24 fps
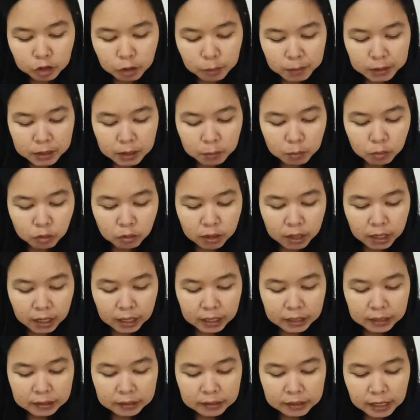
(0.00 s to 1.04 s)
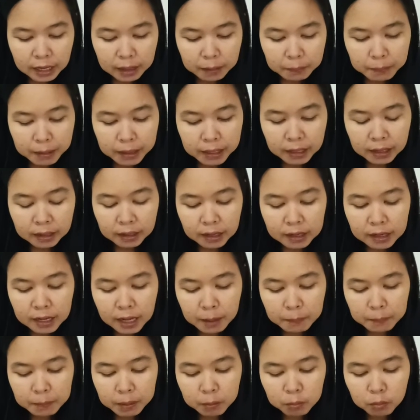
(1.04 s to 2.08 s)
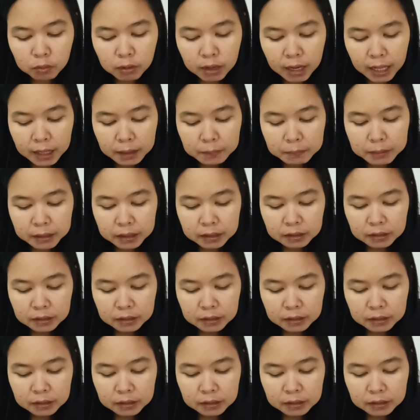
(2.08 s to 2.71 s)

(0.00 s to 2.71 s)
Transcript: Coba temukan yang manakah gambar bulan,